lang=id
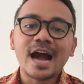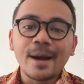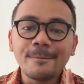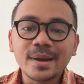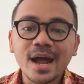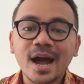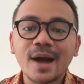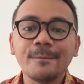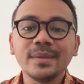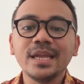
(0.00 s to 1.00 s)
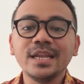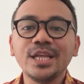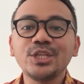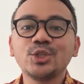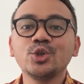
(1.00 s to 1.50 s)
Abraham
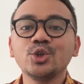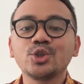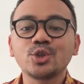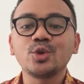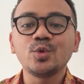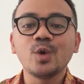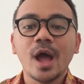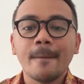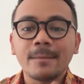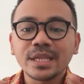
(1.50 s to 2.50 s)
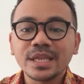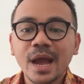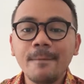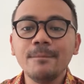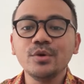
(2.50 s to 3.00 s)
ini justru
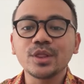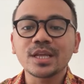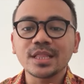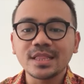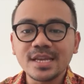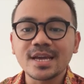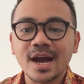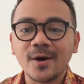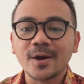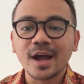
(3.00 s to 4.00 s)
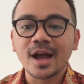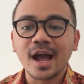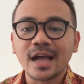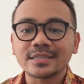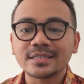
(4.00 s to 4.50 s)
menyambut ketiga
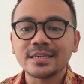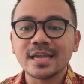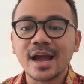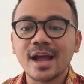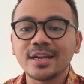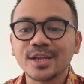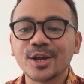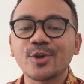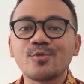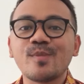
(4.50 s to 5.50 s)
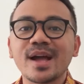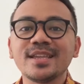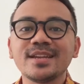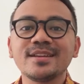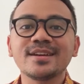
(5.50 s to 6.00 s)
orang asing yang hadir ke
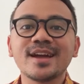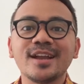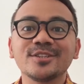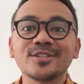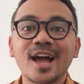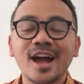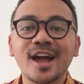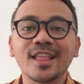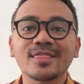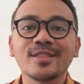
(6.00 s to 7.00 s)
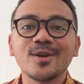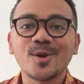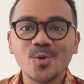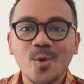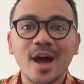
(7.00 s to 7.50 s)
rumahnya dengan sangat
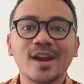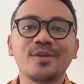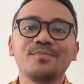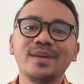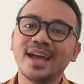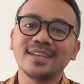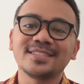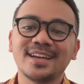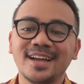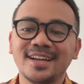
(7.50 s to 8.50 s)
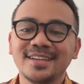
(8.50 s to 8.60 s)
luar biasa.